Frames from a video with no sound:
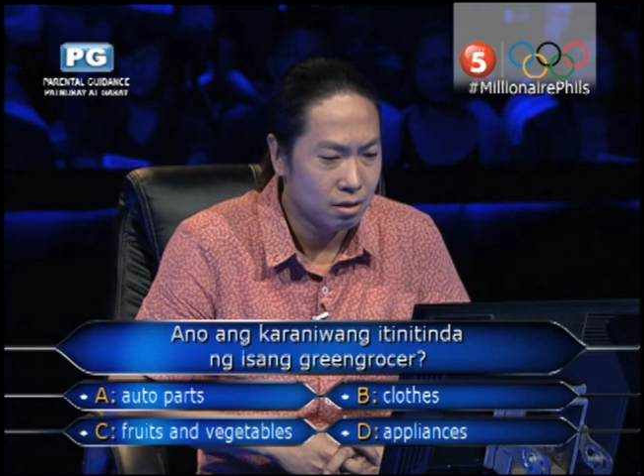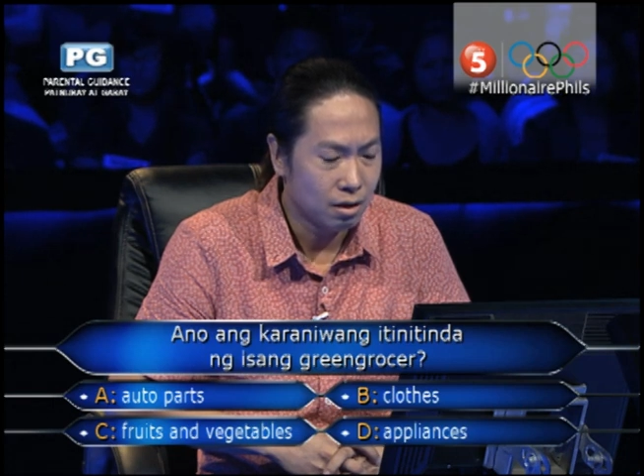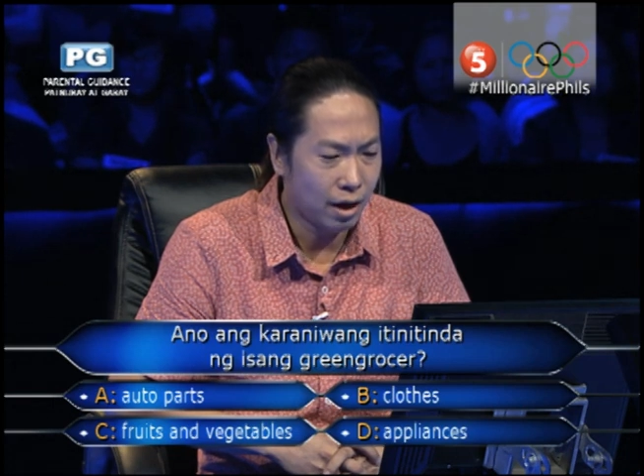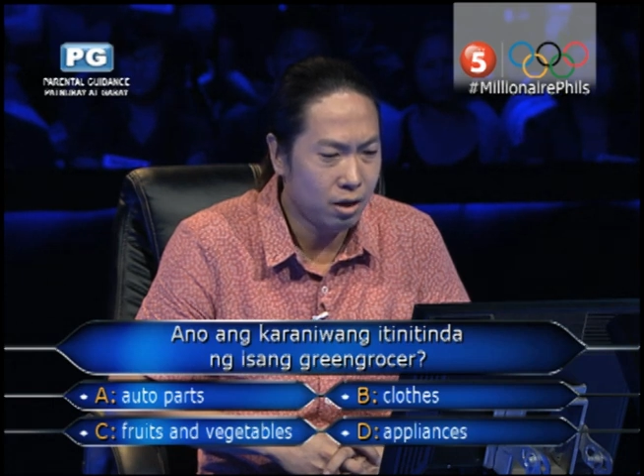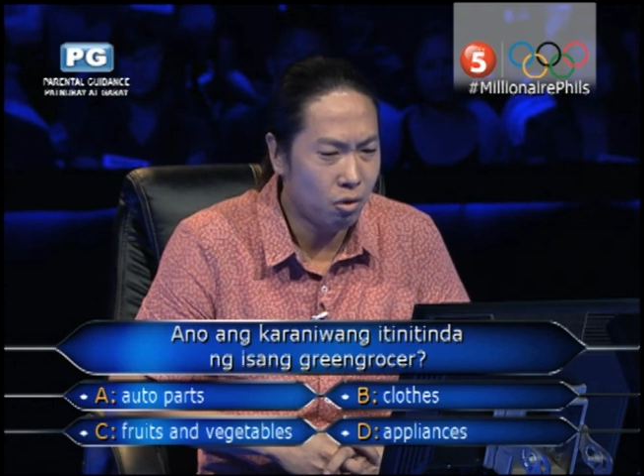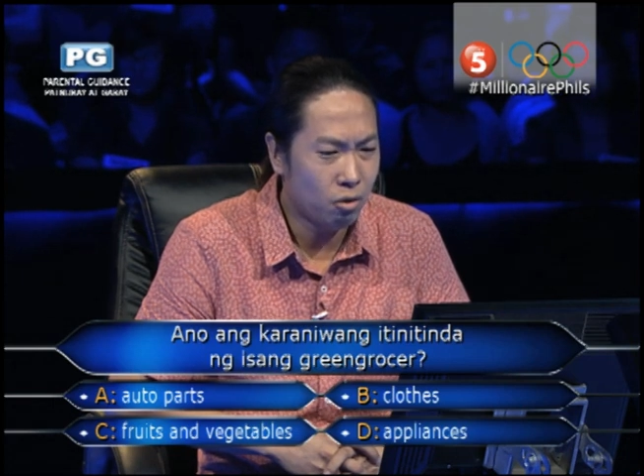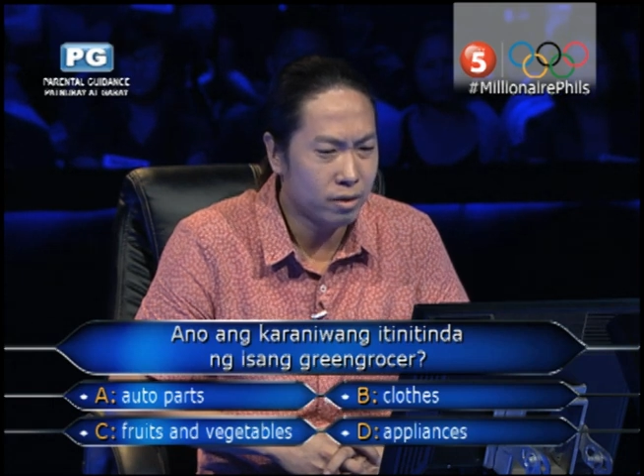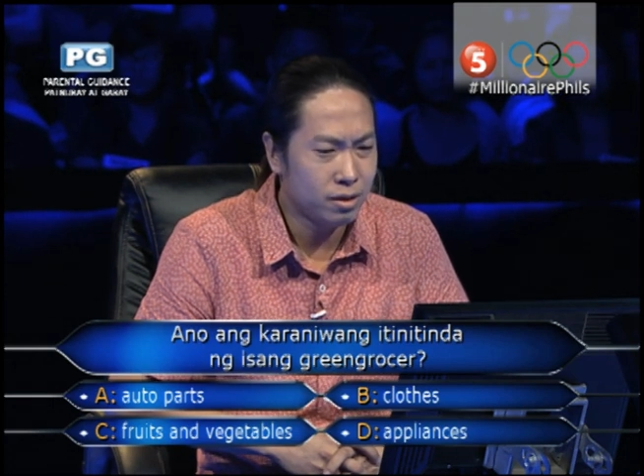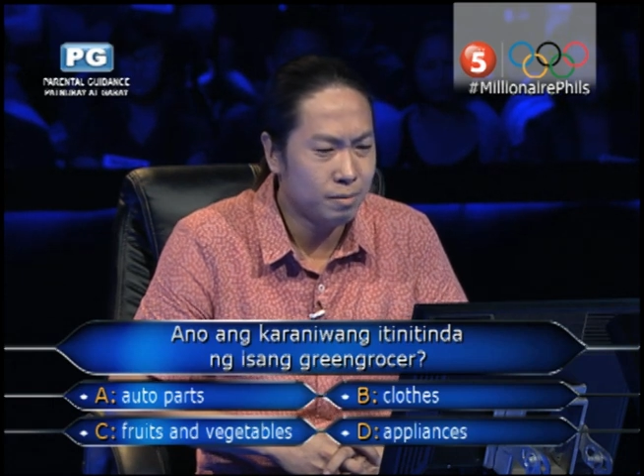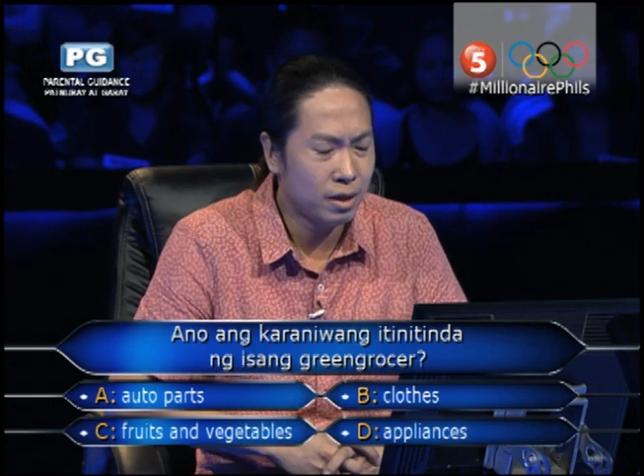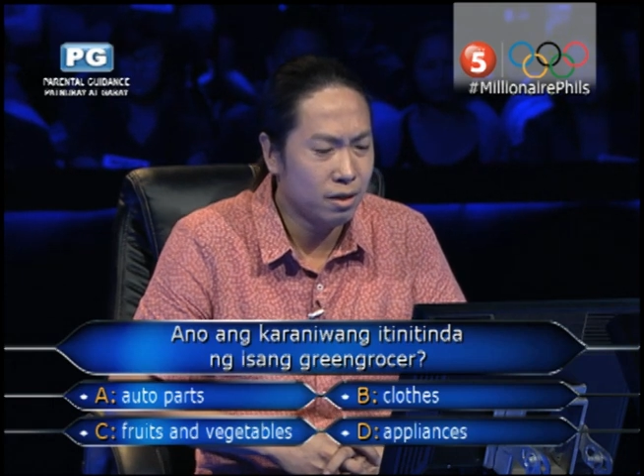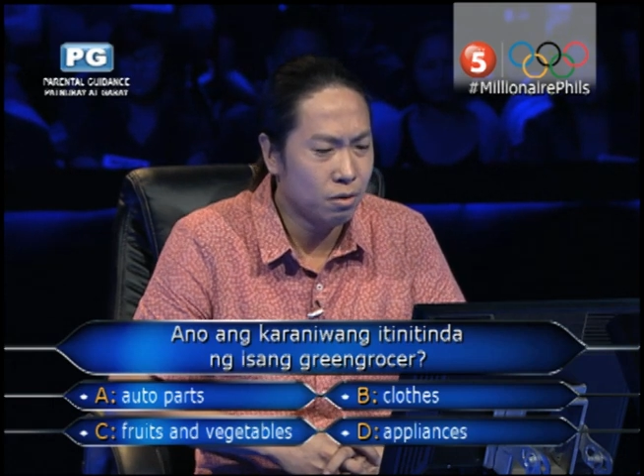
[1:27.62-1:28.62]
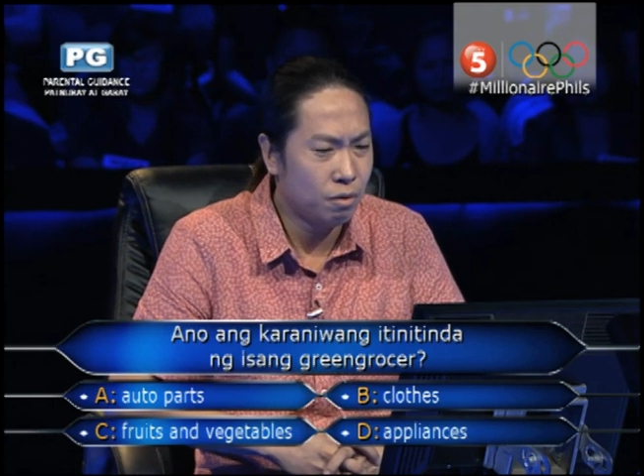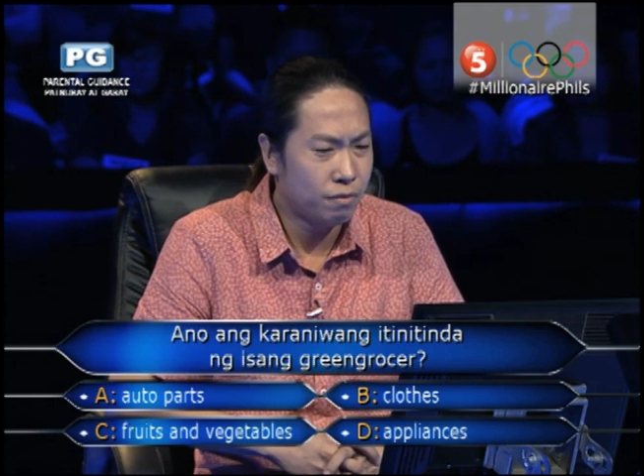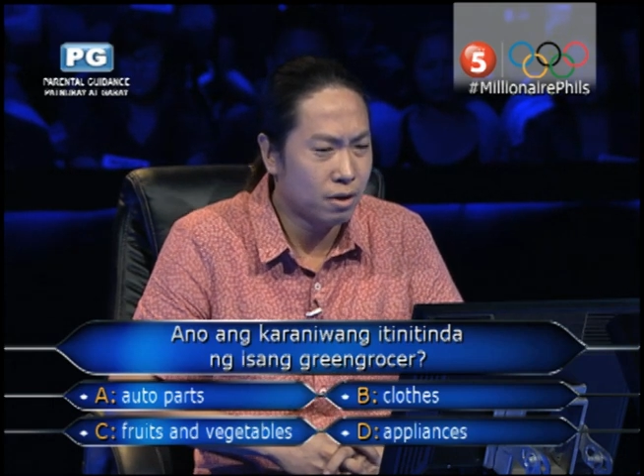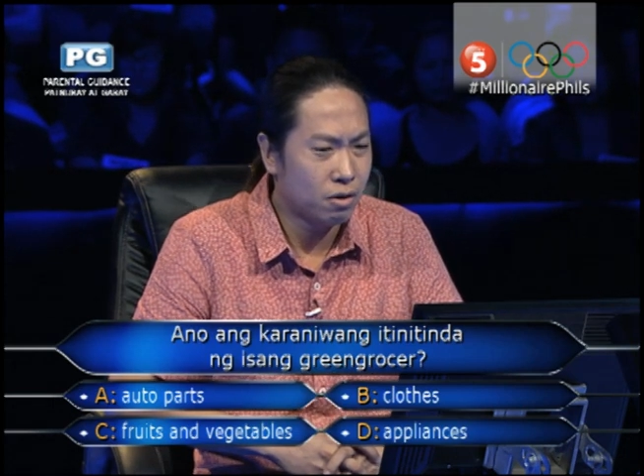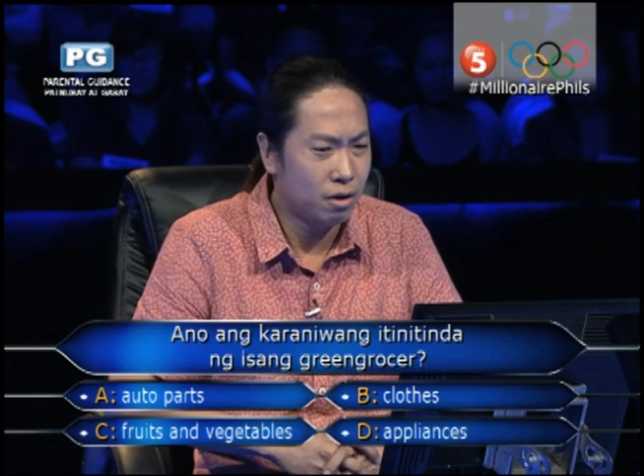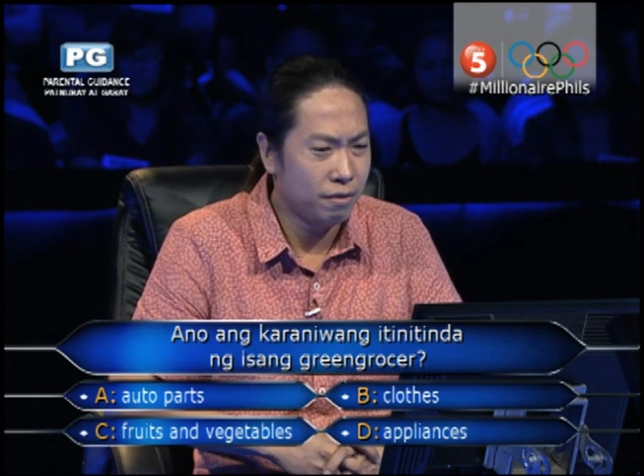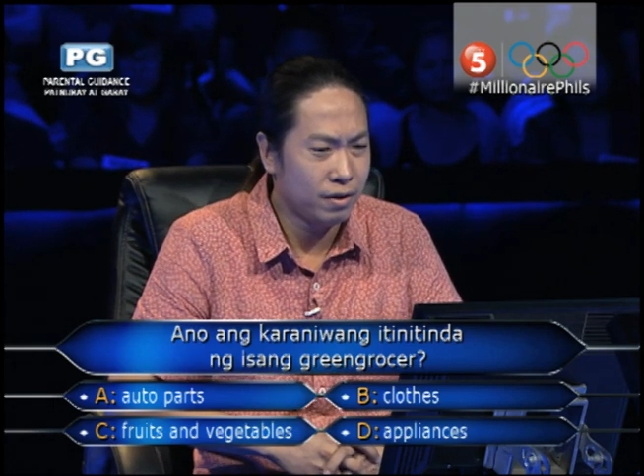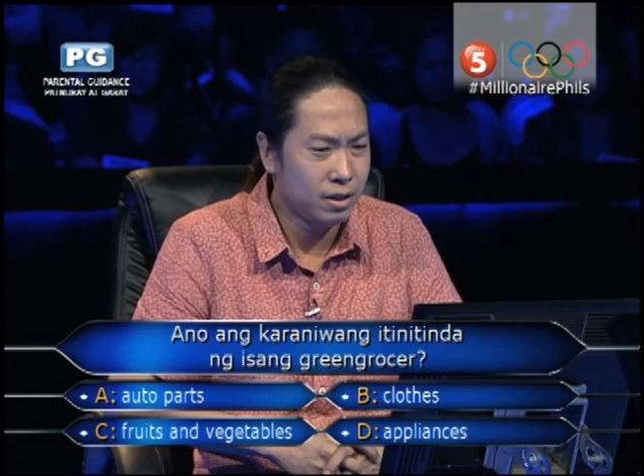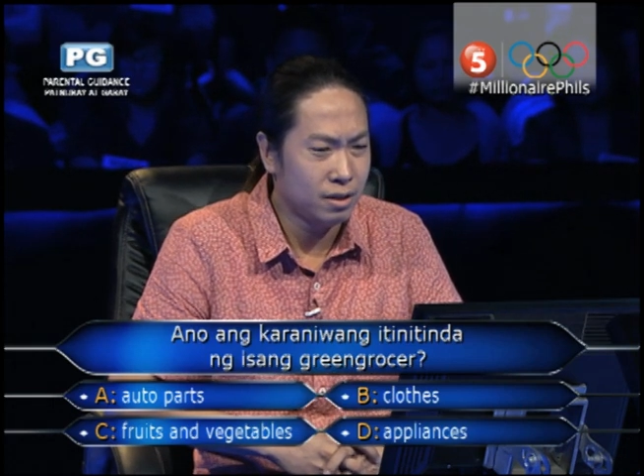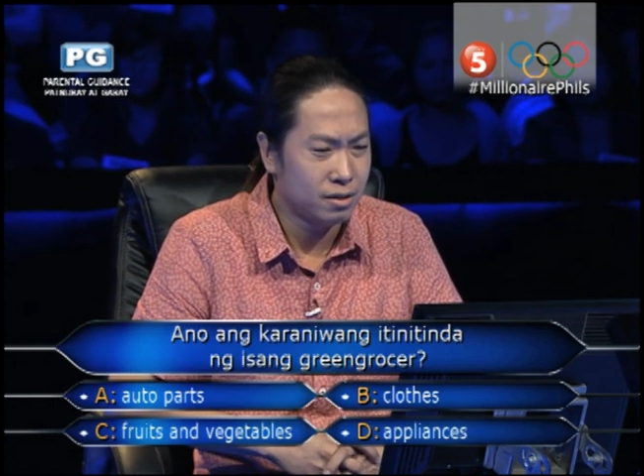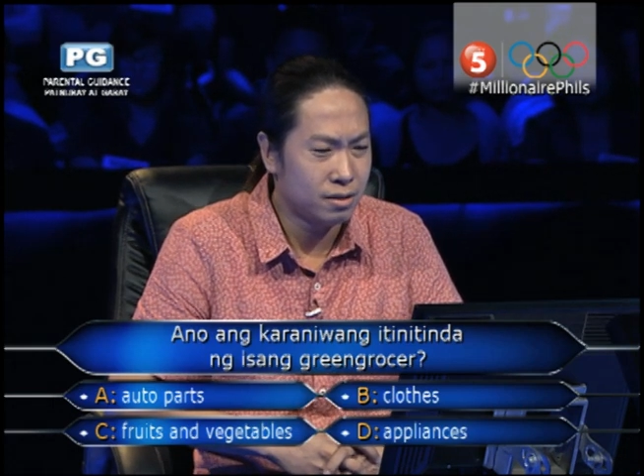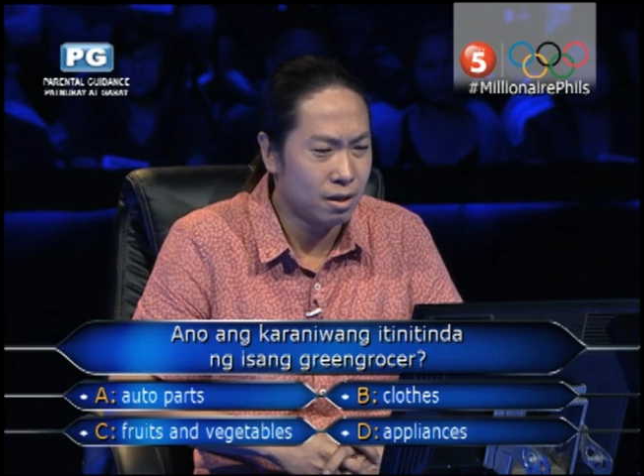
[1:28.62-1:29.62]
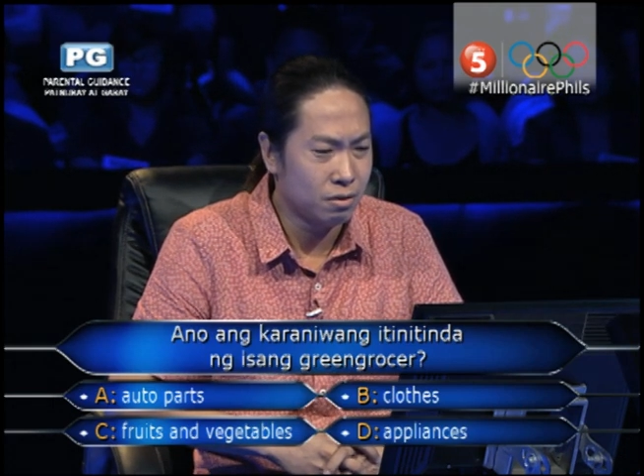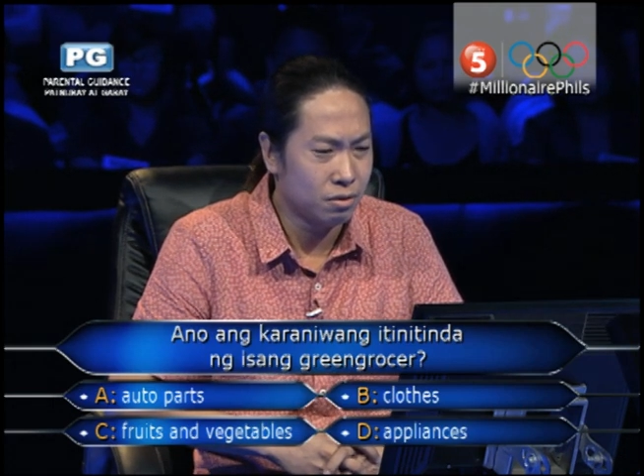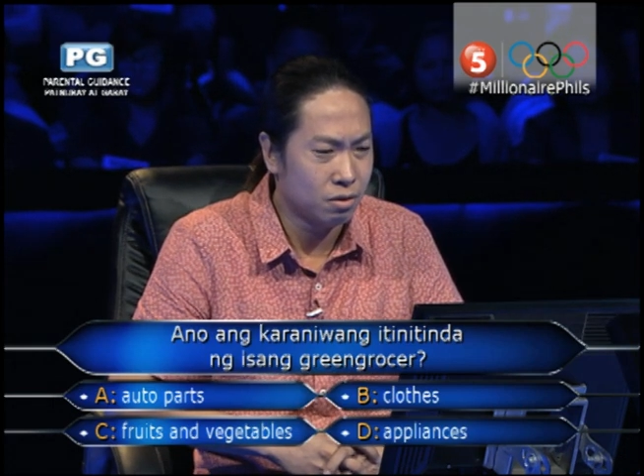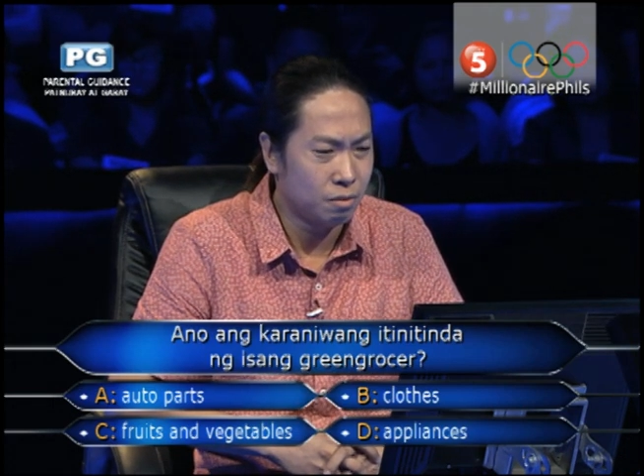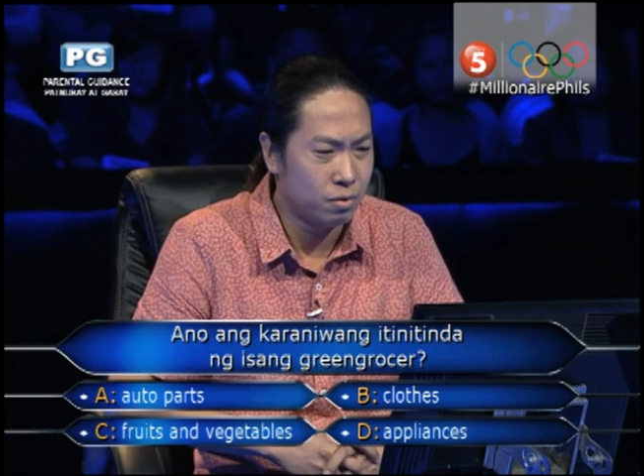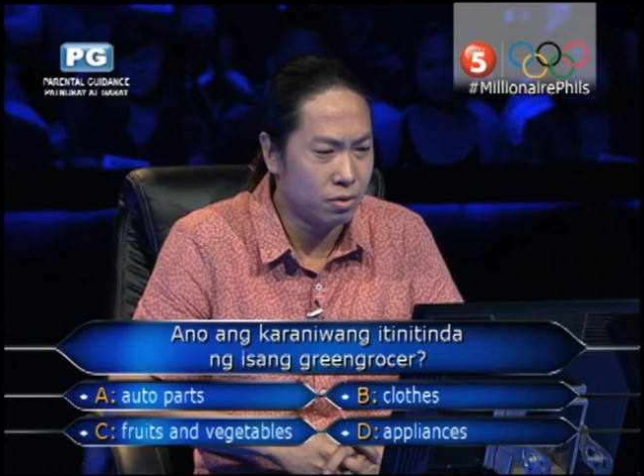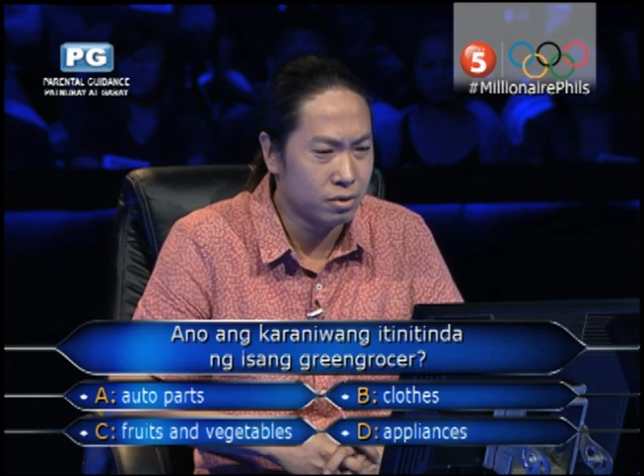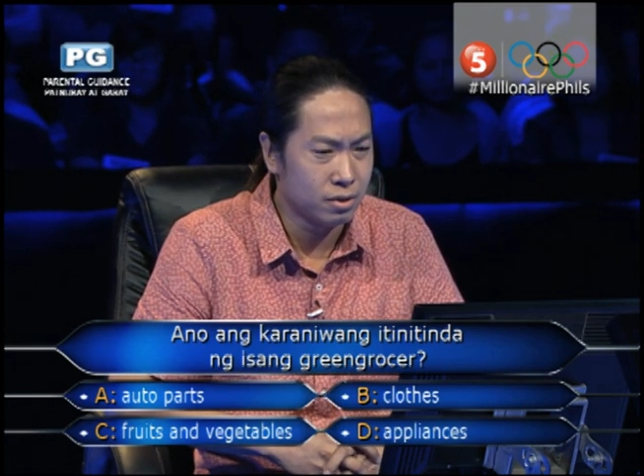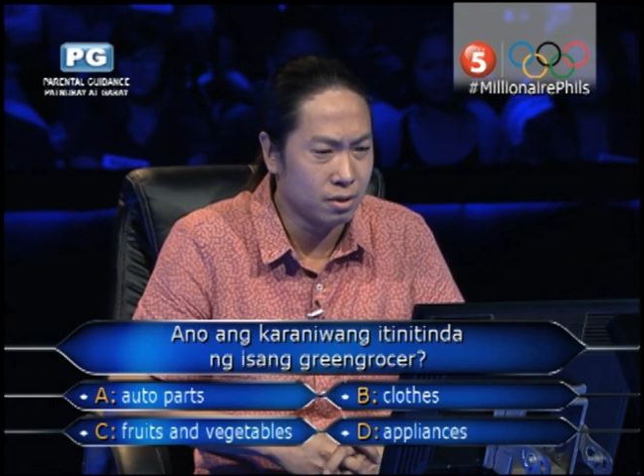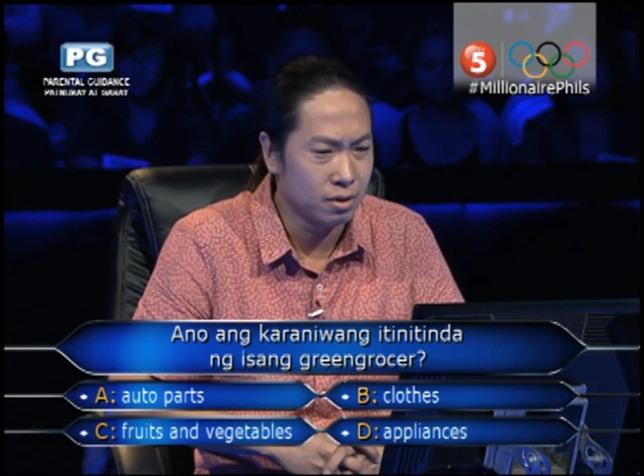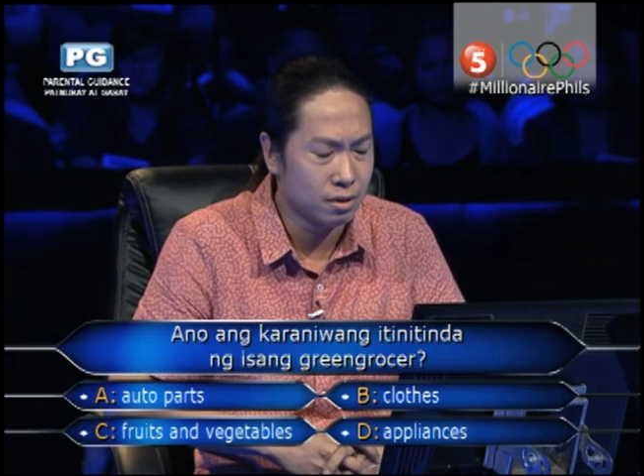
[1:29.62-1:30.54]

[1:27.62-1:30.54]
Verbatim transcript: Ayaw kasi maging overconfident sa sagot ko, bossing.